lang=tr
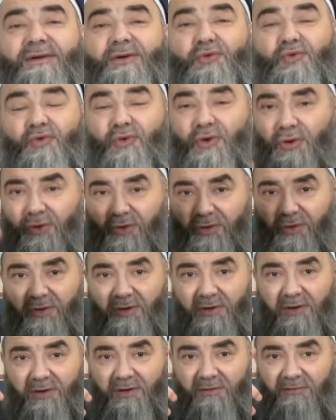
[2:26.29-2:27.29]
Ruh
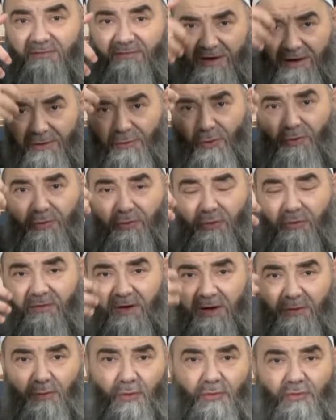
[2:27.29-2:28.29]
var oldu.
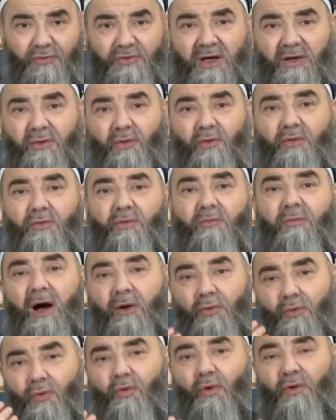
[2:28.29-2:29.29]
Var olunca ne oldu?
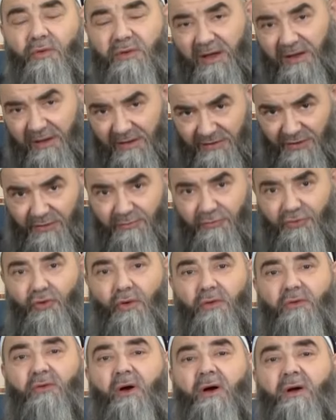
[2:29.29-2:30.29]
Mahluk oldu. Yaratılmış
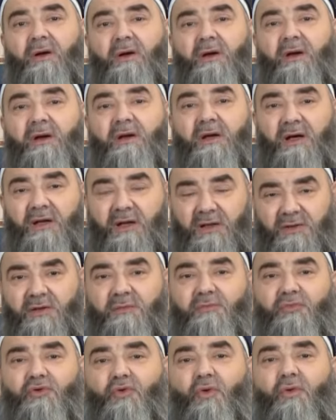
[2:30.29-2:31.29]
oldu.
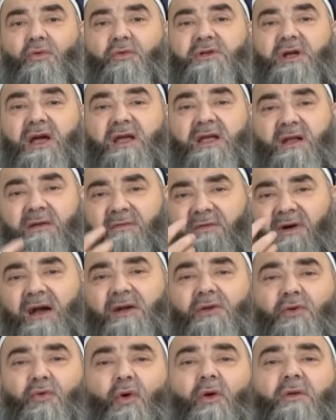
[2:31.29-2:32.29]
Yaratılmış olunca ilk
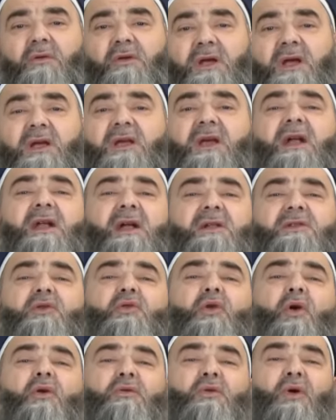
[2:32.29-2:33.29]
varlık oldu. ilk
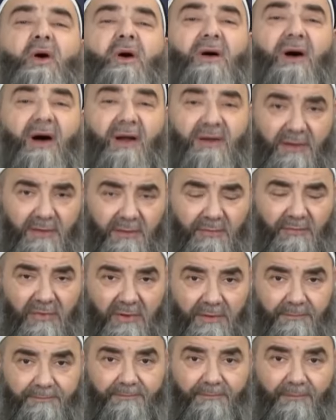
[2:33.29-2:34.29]
yaratık oldu. Anladın mı?
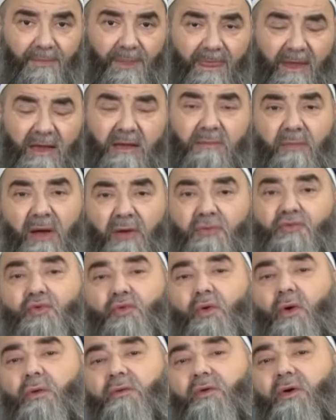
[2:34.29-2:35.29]
İlk
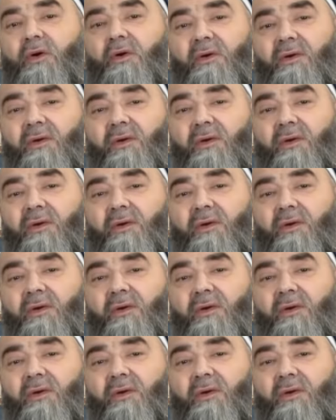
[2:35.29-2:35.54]
mevcut oldu.